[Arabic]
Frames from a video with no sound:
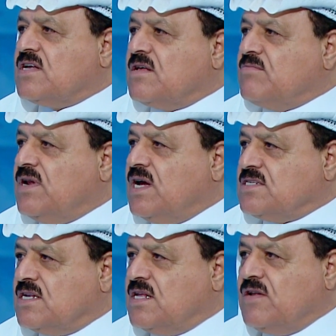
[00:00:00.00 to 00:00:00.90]
اكثر من
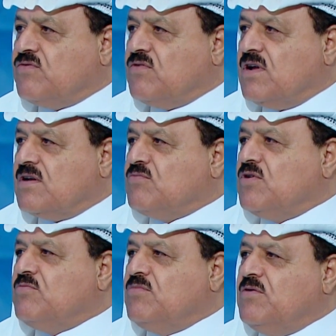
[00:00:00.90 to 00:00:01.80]
10000 دولار
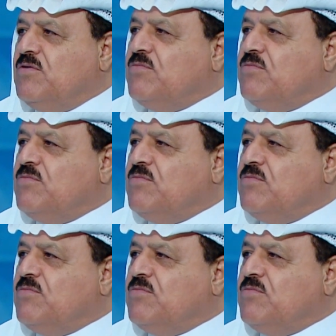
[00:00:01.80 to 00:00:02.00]
طبعا.